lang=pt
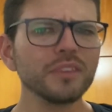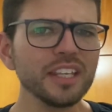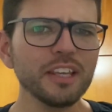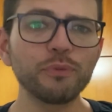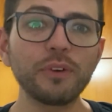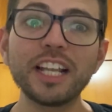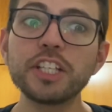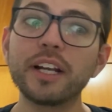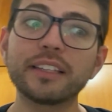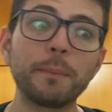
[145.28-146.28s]
e fala
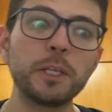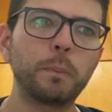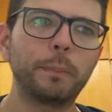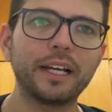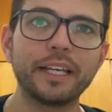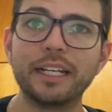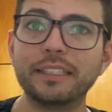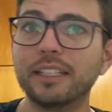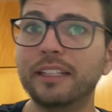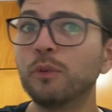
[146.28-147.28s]
diretamente para
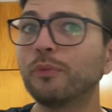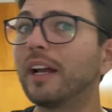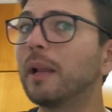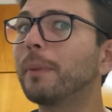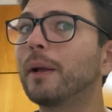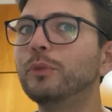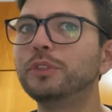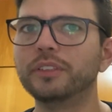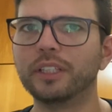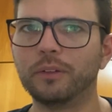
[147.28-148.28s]
eles, ele não fala para a
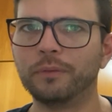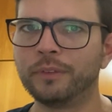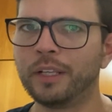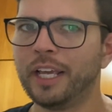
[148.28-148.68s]
multidão,